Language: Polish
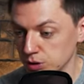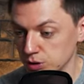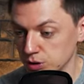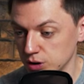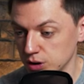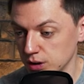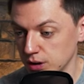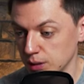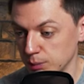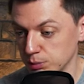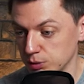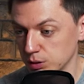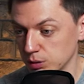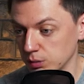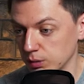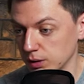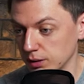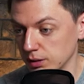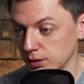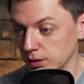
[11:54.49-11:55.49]
czyli na
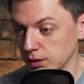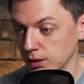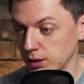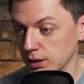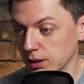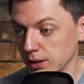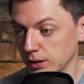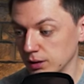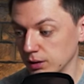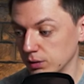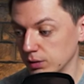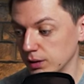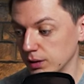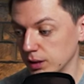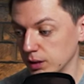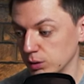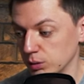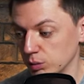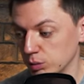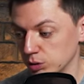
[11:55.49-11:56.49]
przykład e,
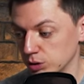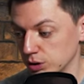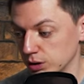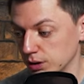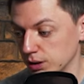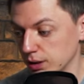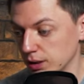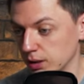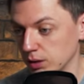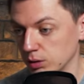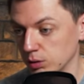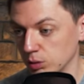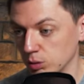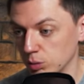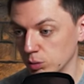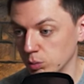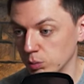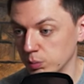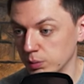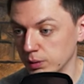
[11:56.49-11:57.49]
dodanie do koszyka
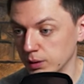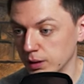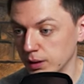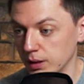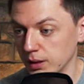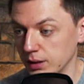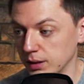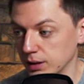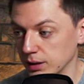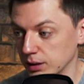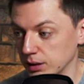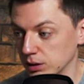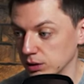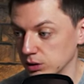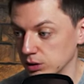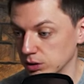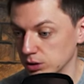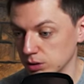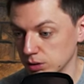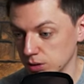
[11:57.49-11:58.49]
lub
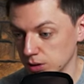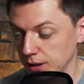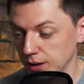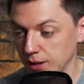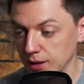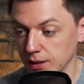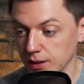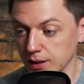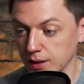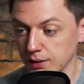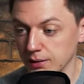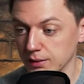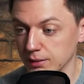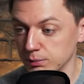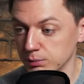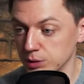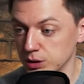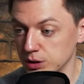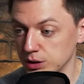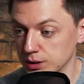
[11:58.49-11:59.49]
jakieś inne
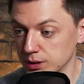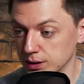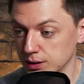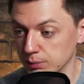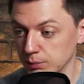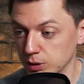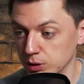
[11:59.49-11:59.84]
przyciski